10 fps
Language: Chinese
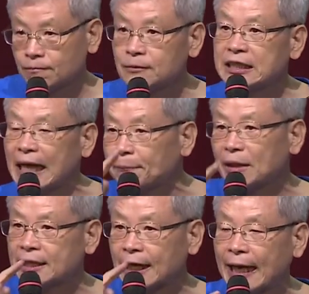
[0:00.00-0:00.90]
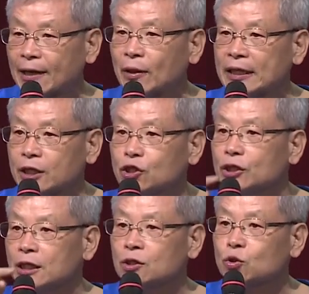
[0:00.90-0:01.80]
上面的开关，也就
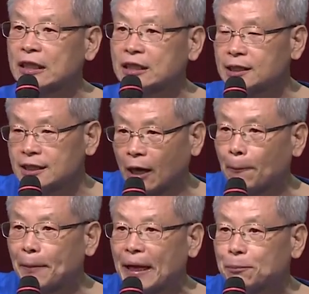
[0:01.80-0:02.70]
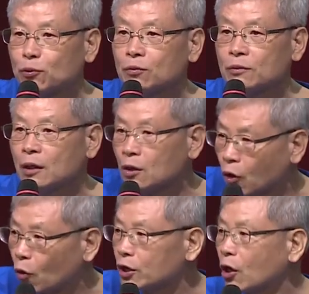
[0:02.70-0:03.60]
是隐状肌脚背部
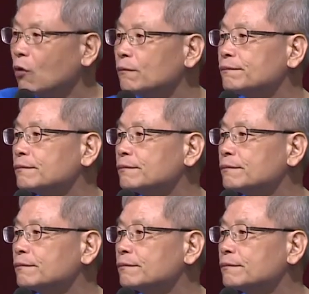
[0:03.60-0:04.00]
揉一揉，